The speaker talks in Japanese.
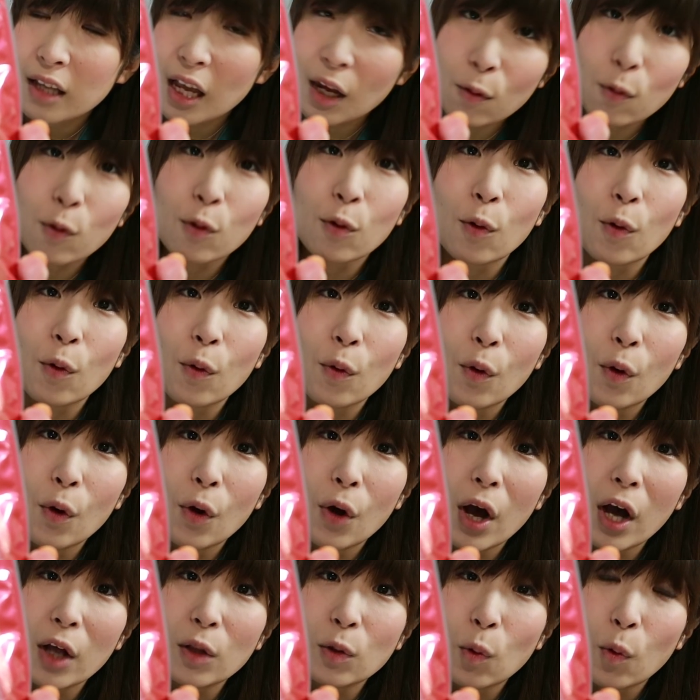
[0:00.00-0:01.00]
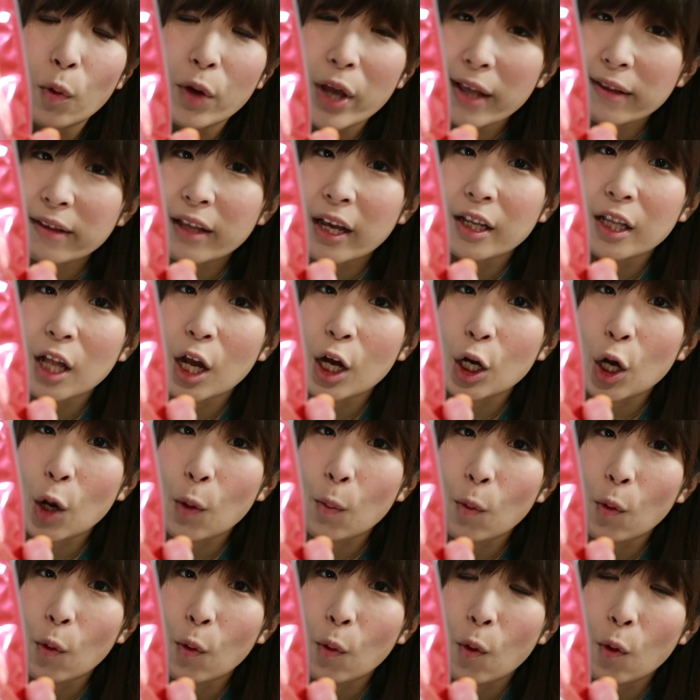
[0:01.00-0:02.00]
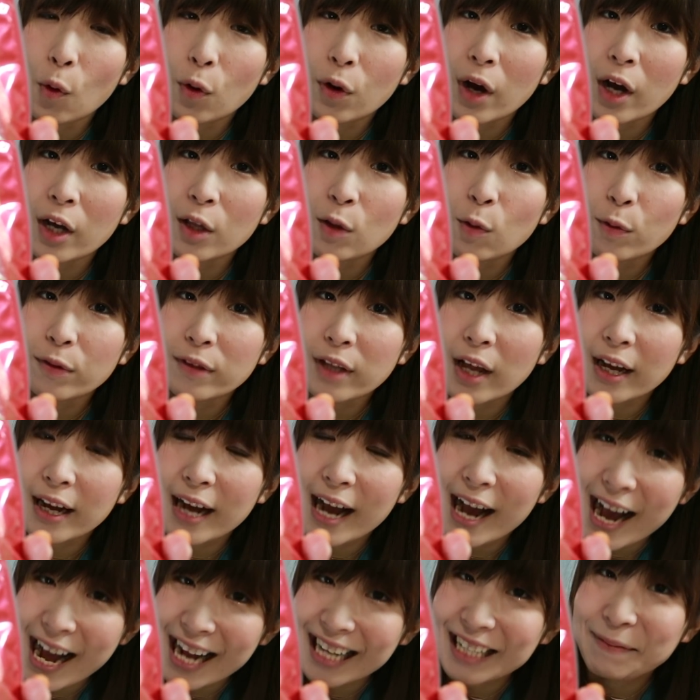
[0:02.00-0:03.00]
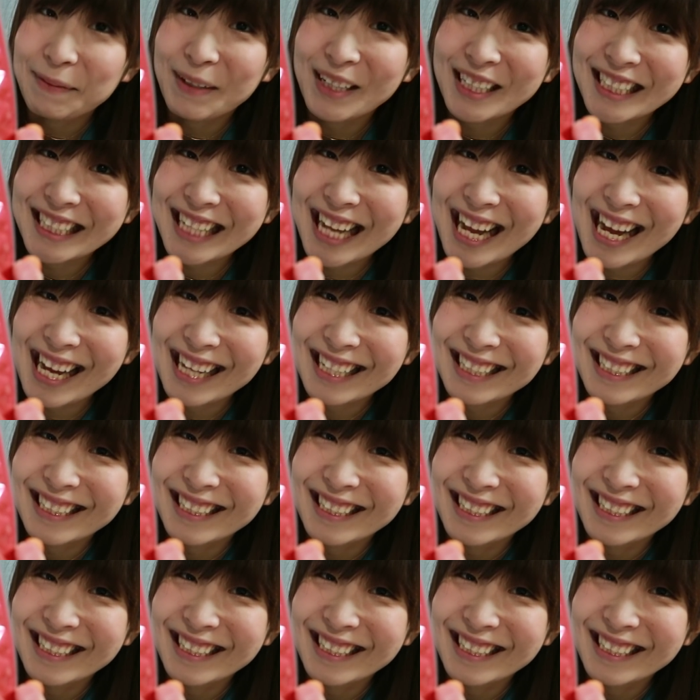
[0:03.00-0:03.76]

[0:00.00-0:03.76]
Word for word: 結構あのお野菜なんかも北海道産がありました。は